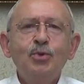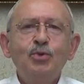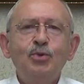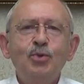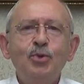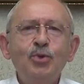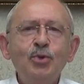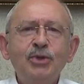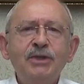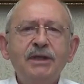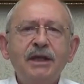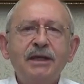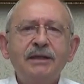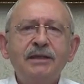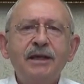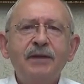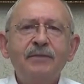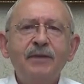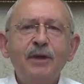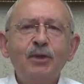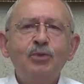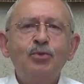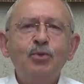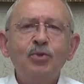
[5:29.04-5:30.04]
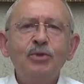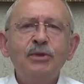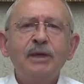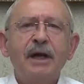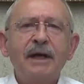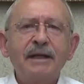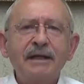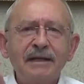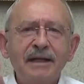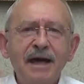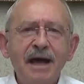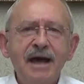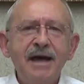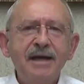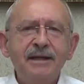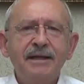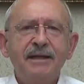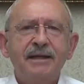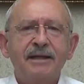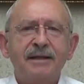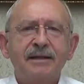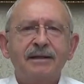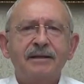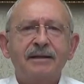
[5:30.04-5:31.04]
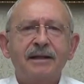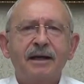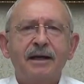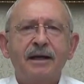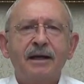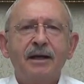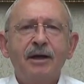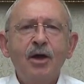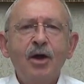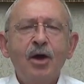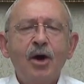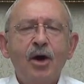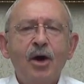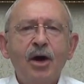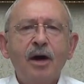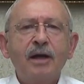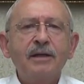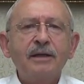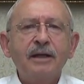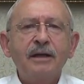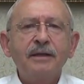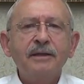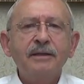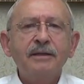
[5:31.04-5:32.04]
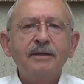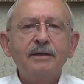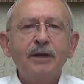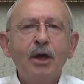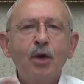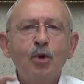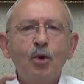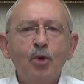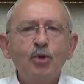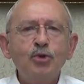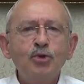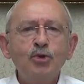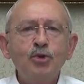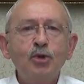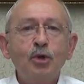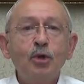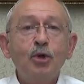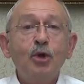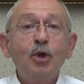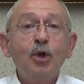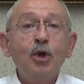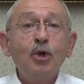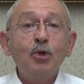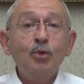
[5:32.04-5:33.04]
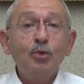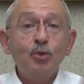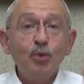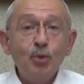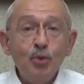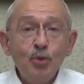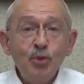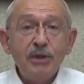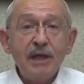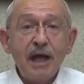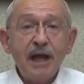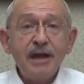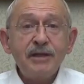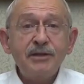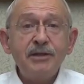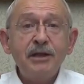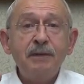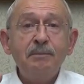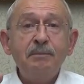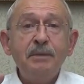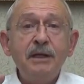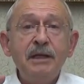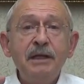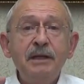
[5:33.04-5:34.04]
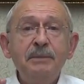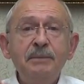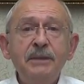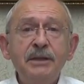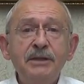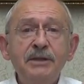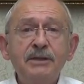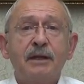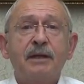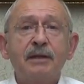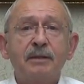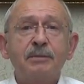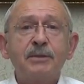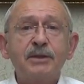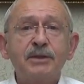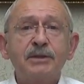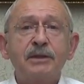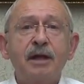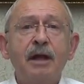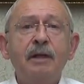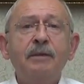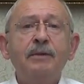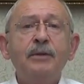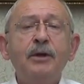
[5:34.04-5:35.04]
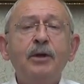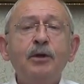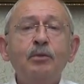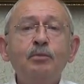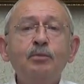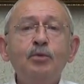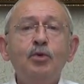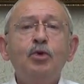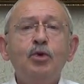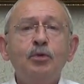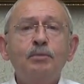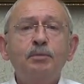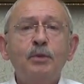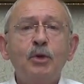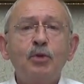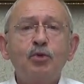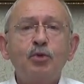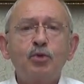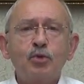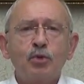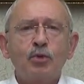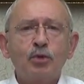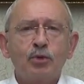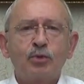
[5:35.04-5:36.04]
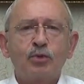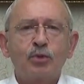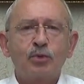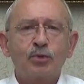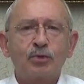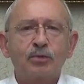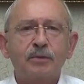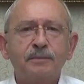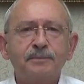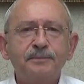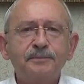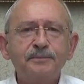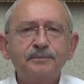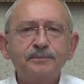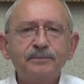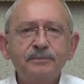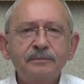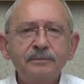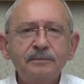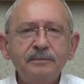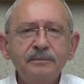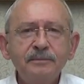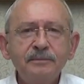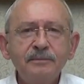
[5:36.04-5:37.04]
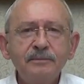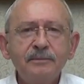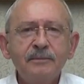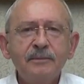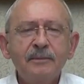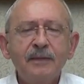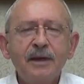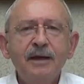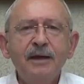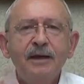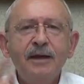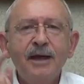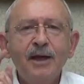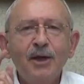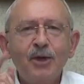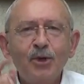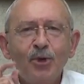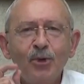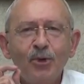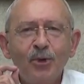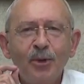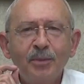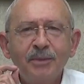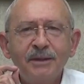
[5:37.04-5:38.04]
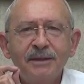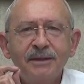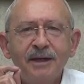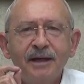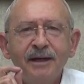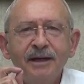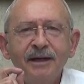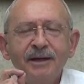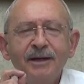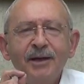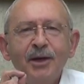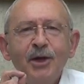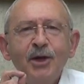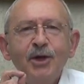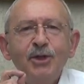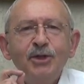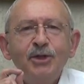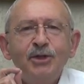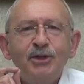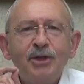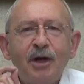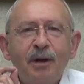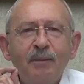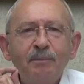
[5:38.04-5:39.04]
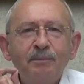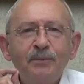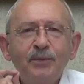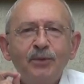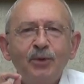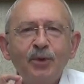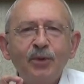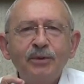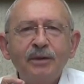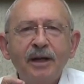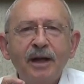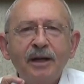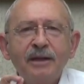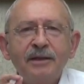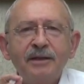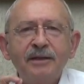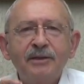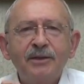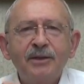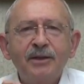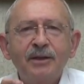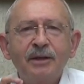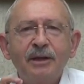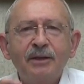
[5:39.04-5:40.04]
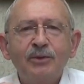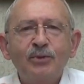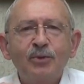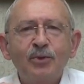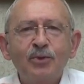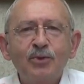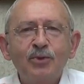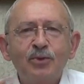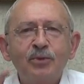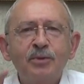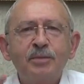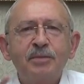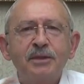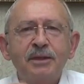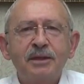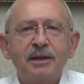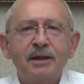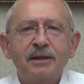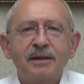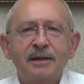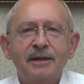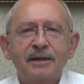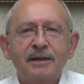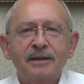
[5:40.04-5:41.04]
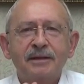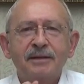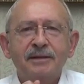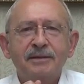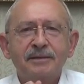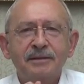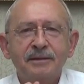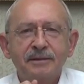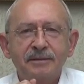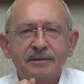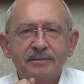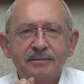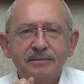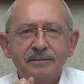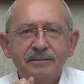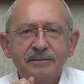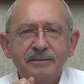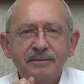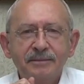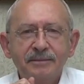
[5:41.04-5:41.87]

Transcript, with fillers: Türkiye'de ve dünyanın her yerinde alanında öncü yüzlerce bilim insanımızdan büyük bir kurul kurdu. Ekonomide Şampiyonlar Ligi kadrosunu bir araya getirdim.